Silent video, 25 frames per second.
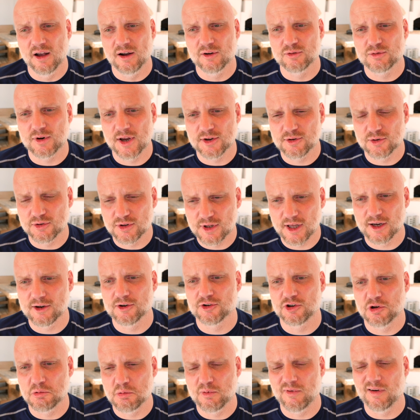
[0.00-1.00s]
która jest od
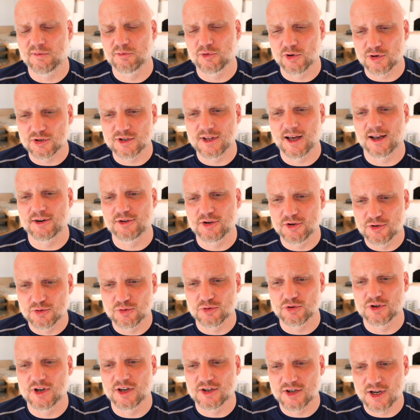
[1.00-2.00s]
tego, żeby wam dostarczyć
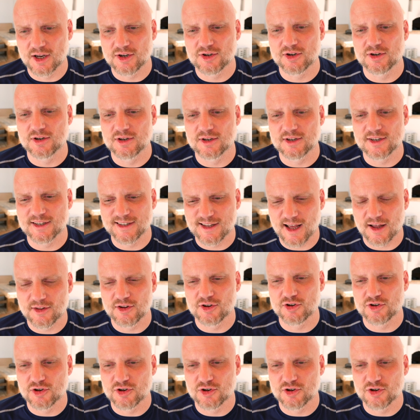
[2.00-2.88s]
różne rzeczy, stany